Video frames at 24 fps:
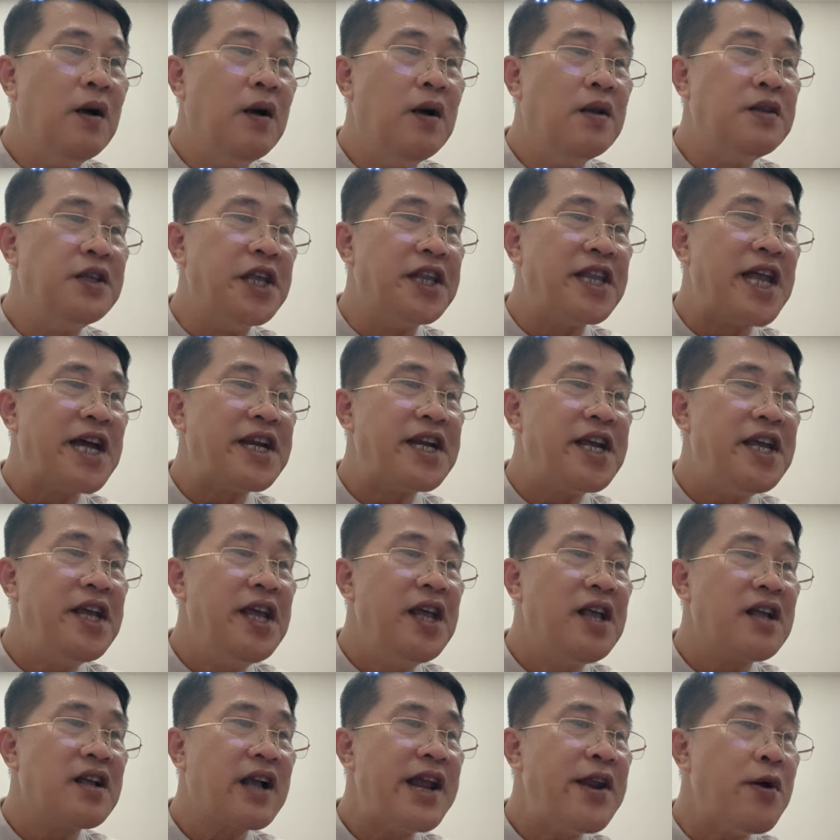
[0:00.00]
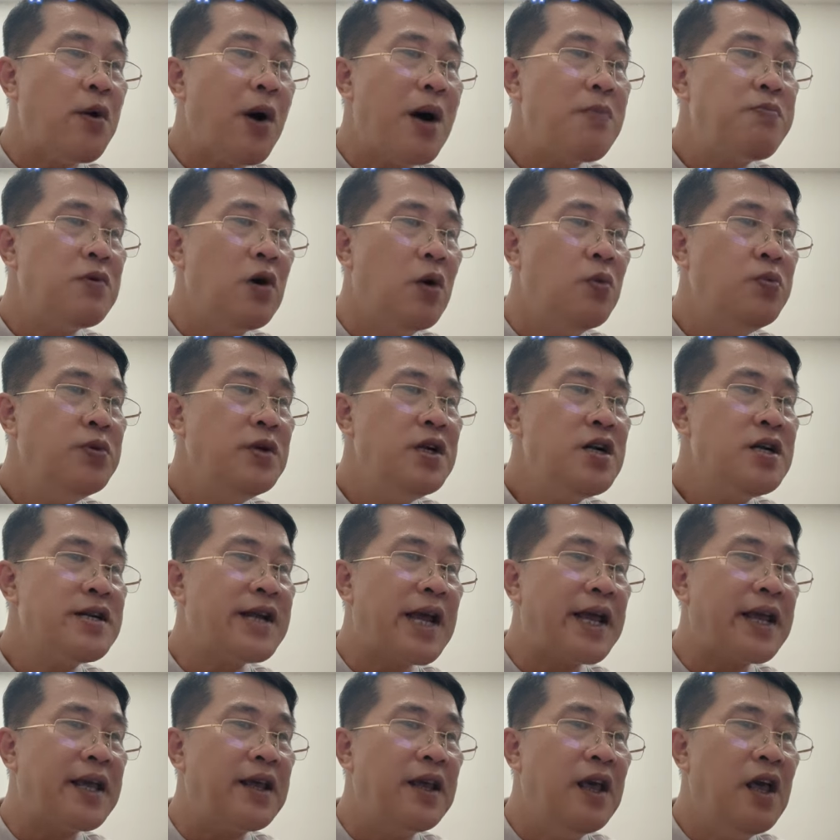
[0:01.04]
Nhìn ta đi, cái đầu óc cũng nước
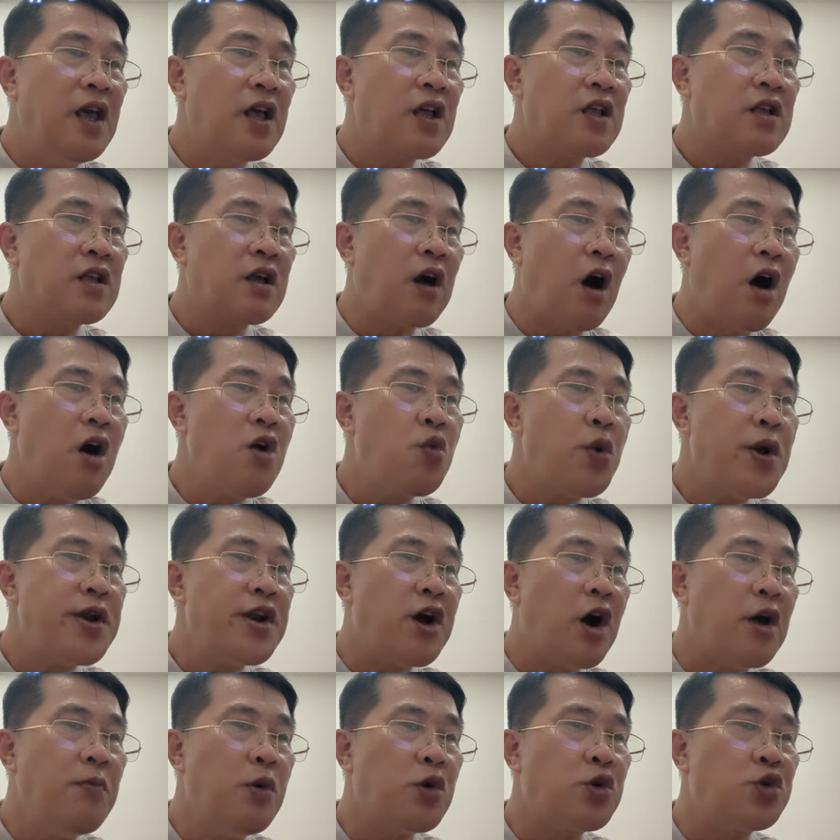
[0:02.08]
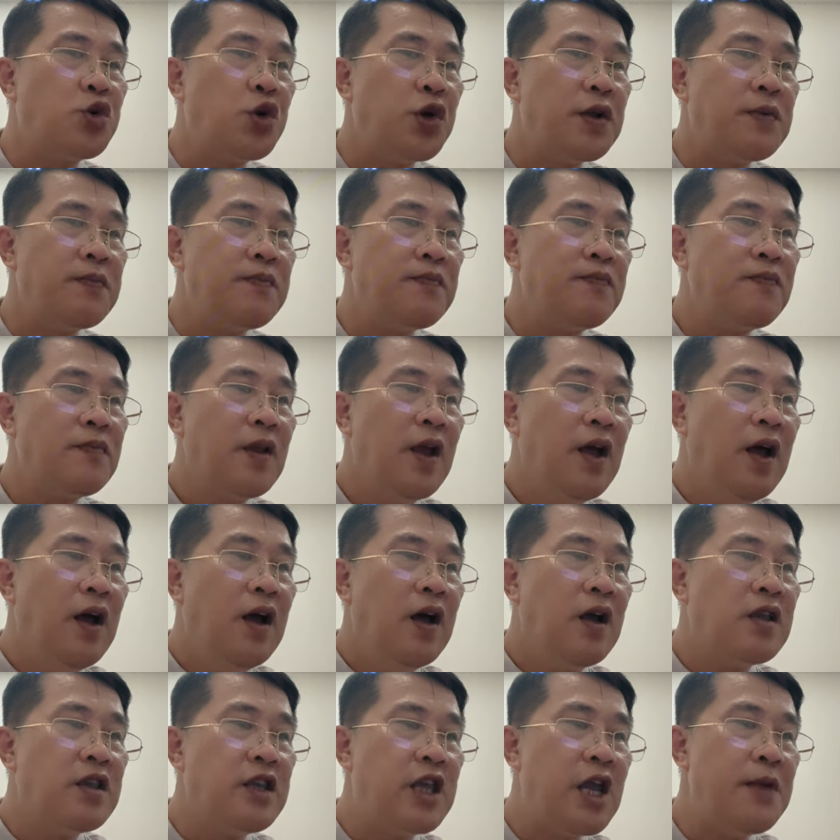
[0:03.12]
này, có quên hỏi một chuyện.
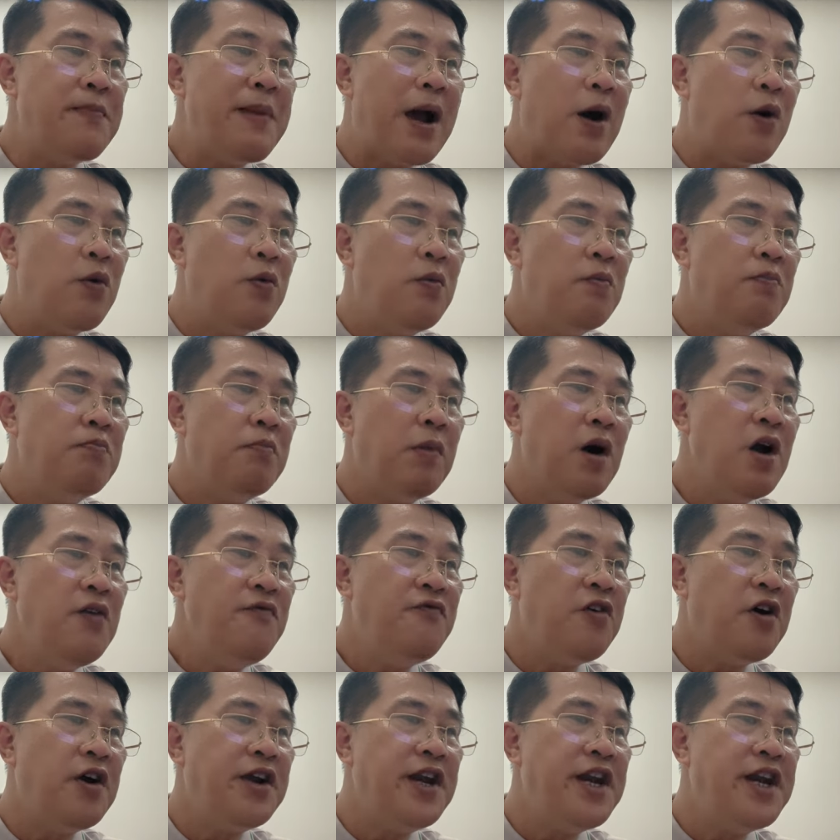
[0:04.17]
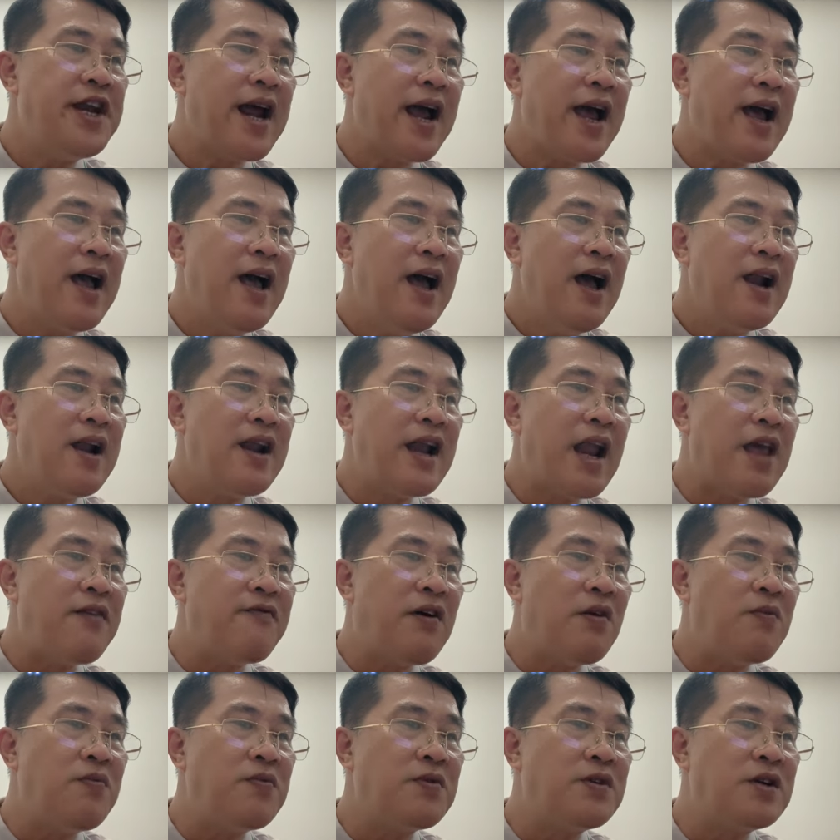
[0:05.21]
Dễ vào mới vừa đi ra, lại
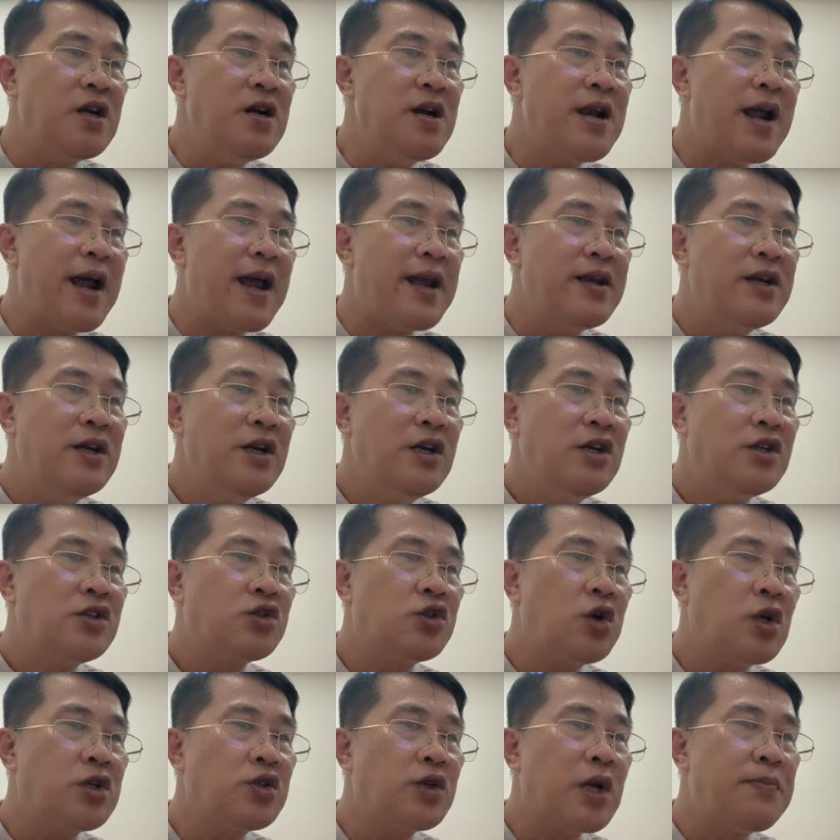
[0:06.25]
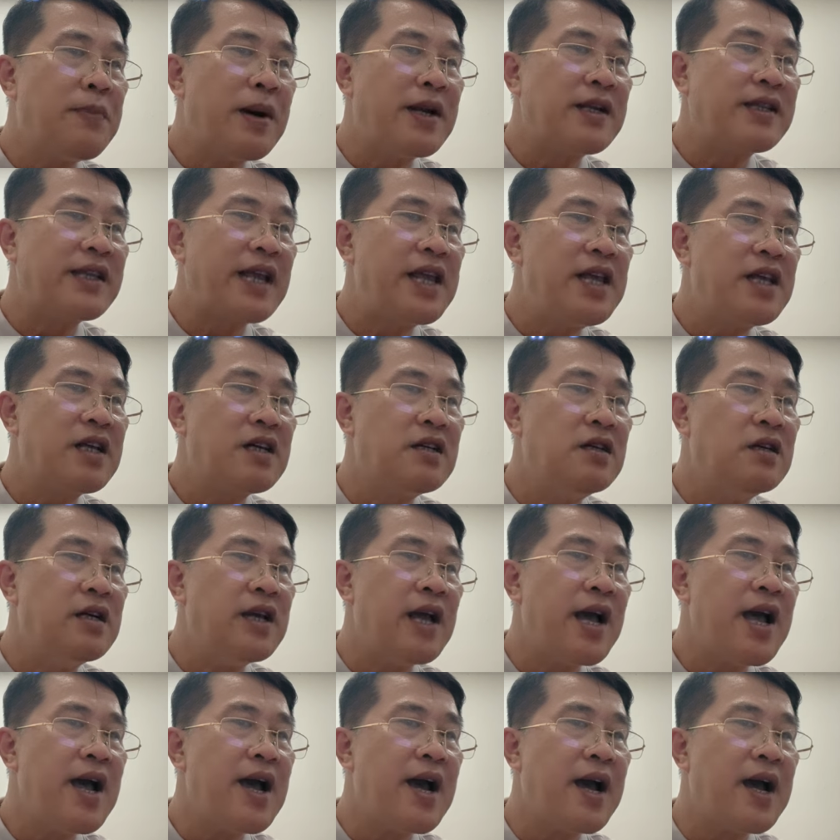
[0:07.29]
vòng trở lại, xoa xoa bàn tay cười
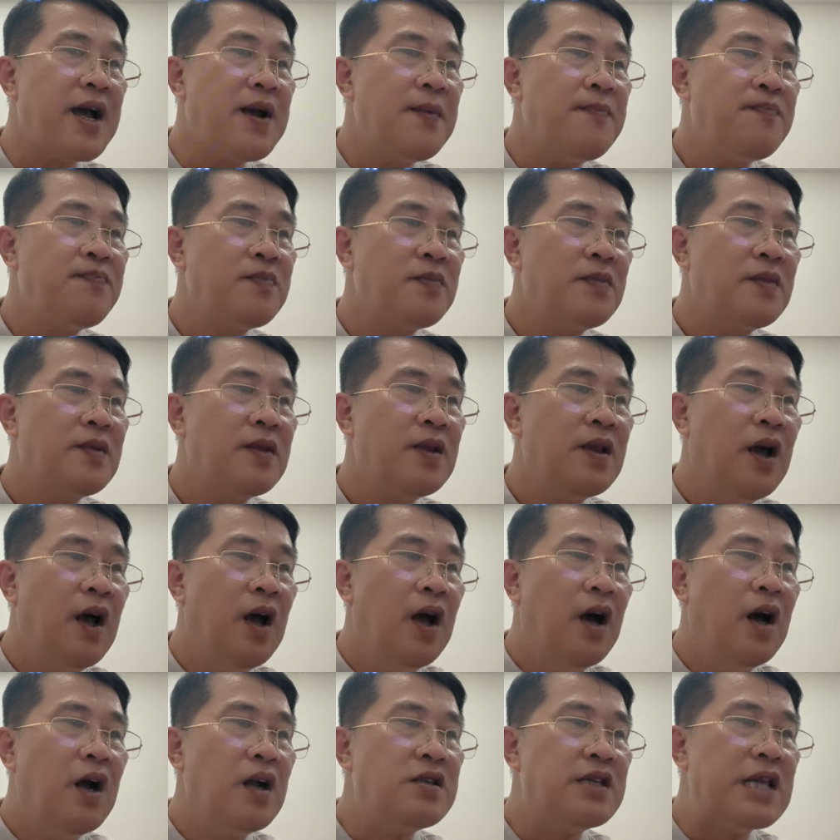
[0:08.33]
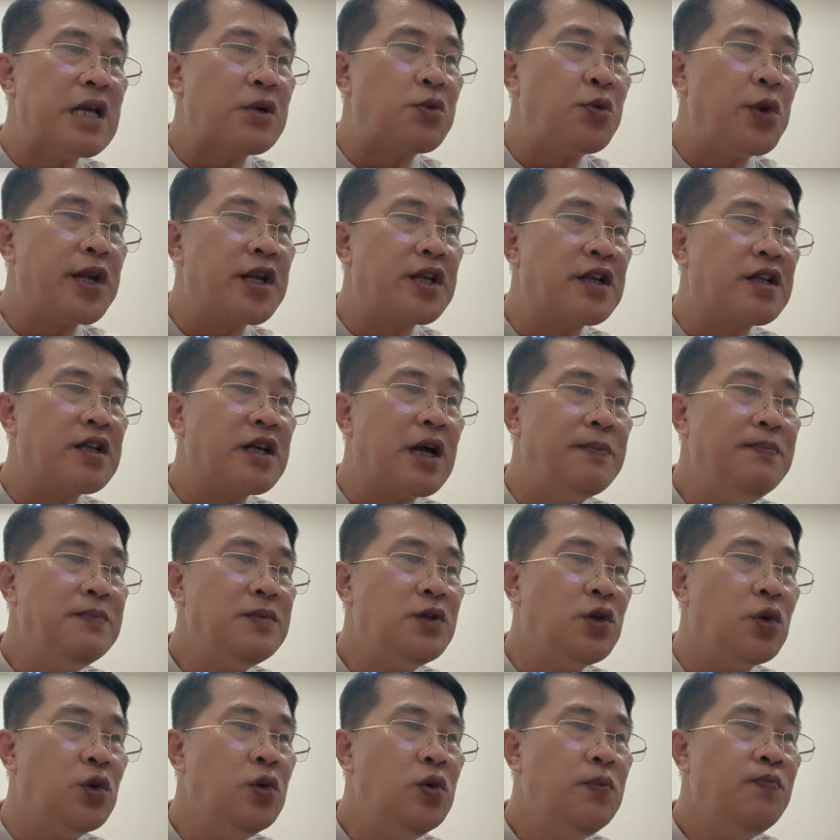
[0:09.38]
há hả. Nhật Nguyệt cấm
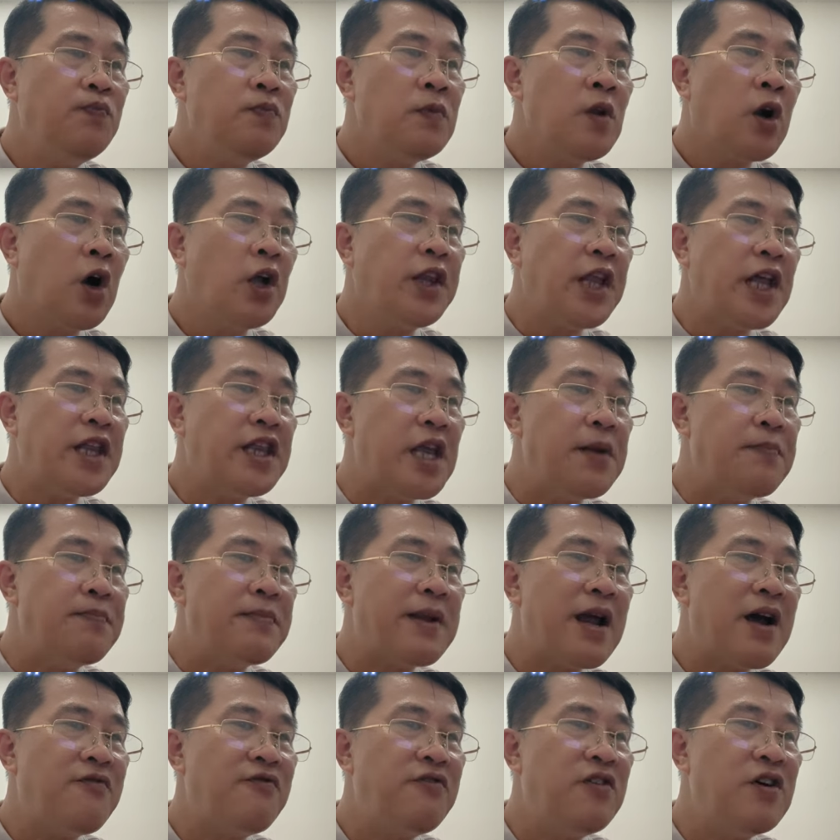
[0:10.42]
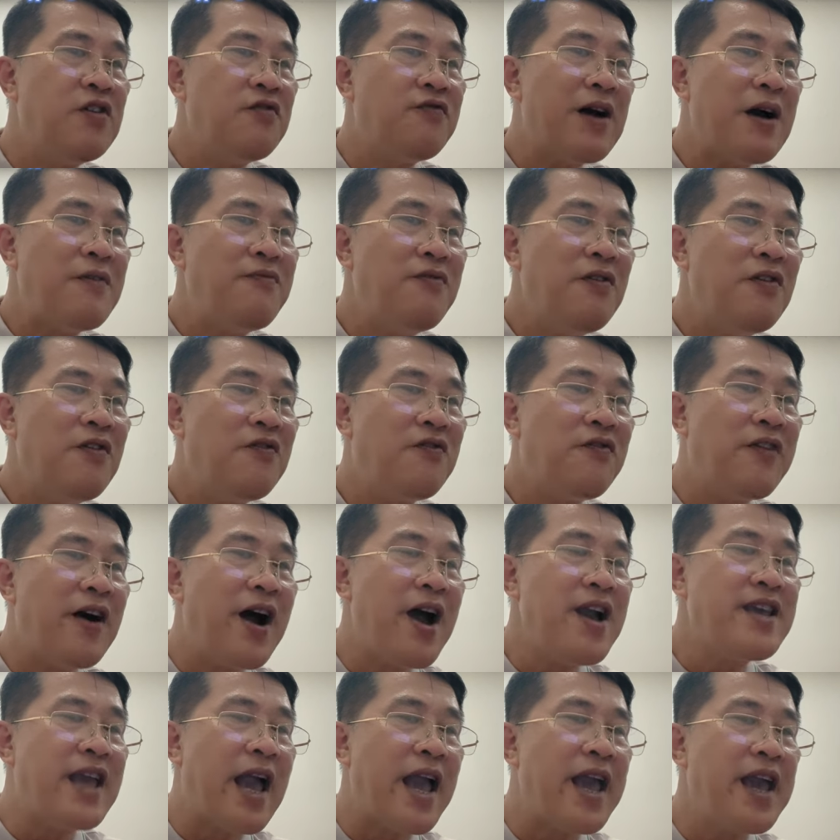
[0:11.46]
chú, có thể tìm ra phương pháp
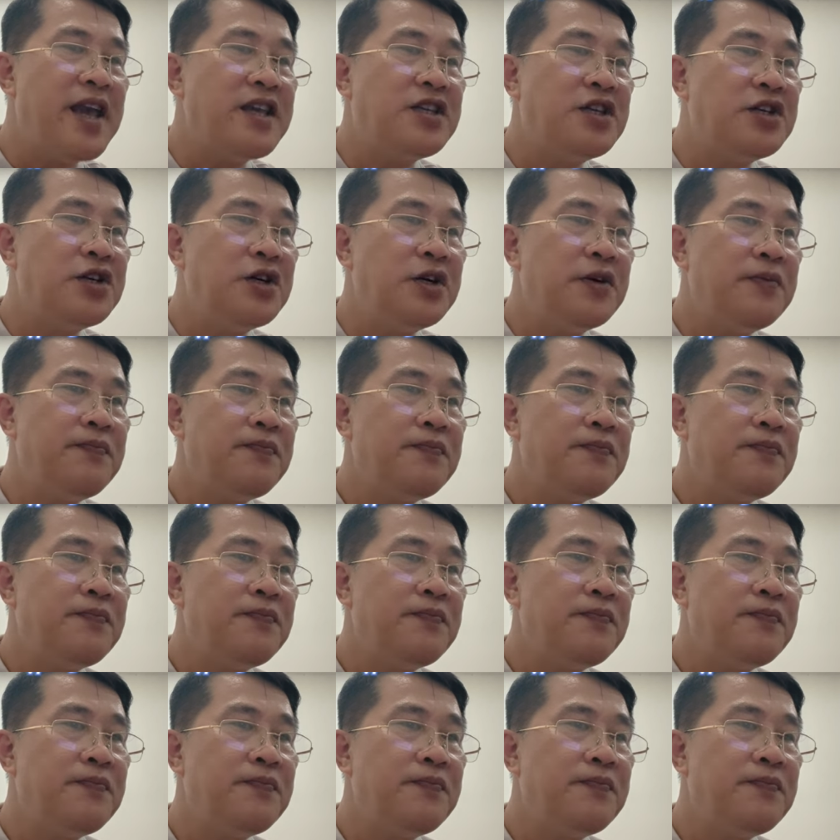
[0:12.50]
phá giải hay chưa?